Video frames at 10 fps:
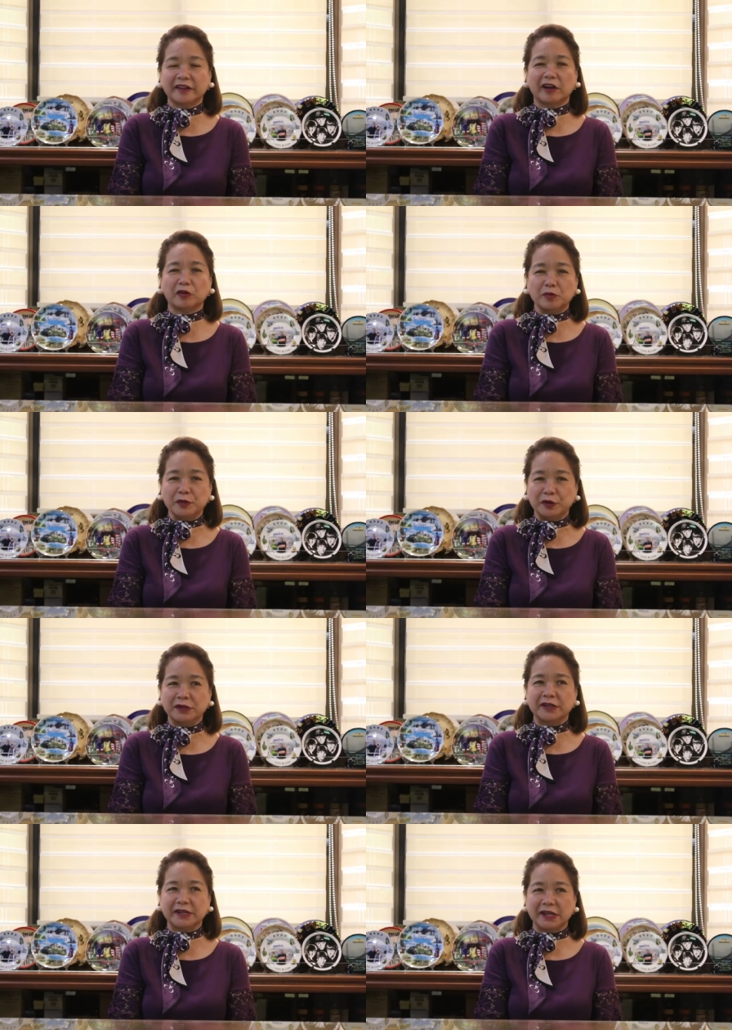sa
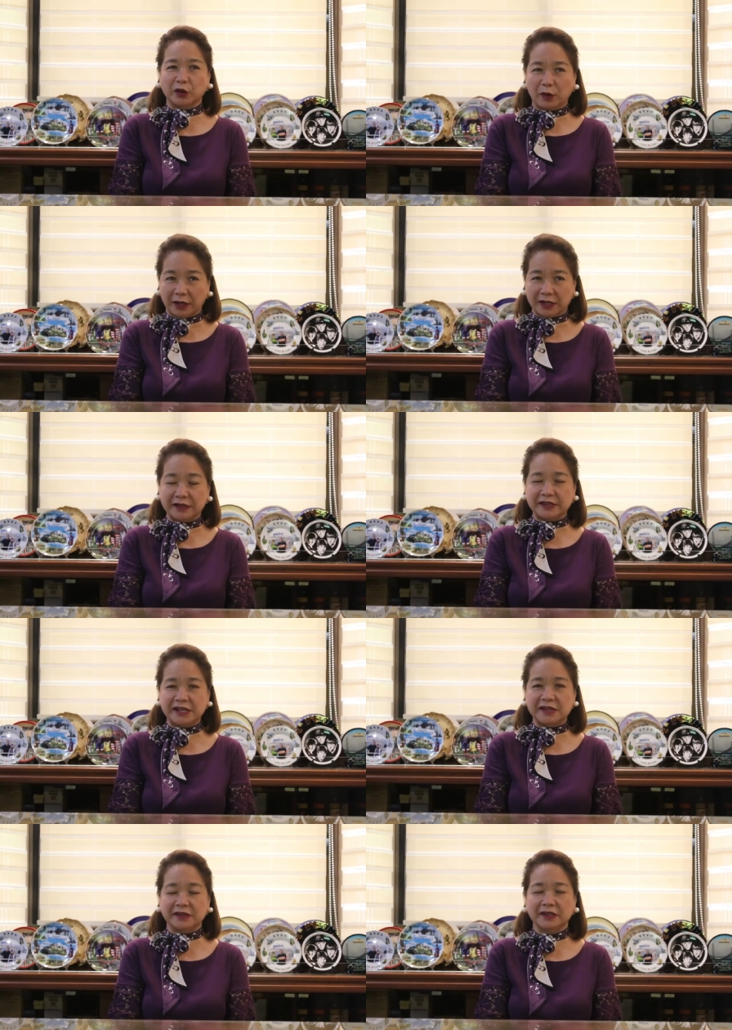community
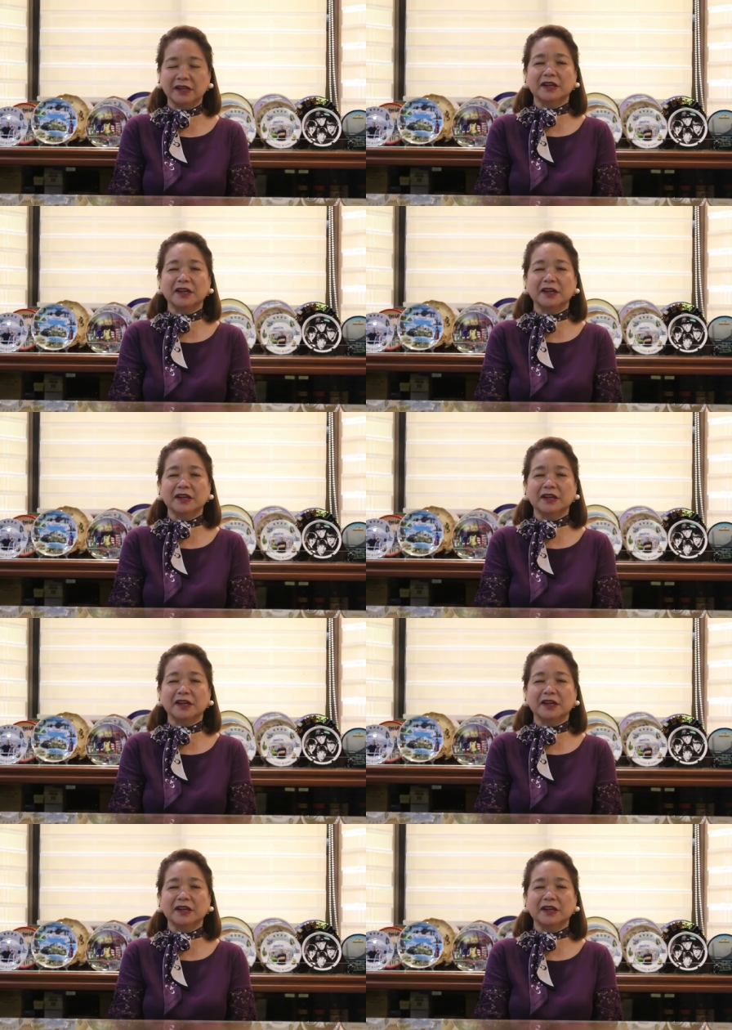quarantine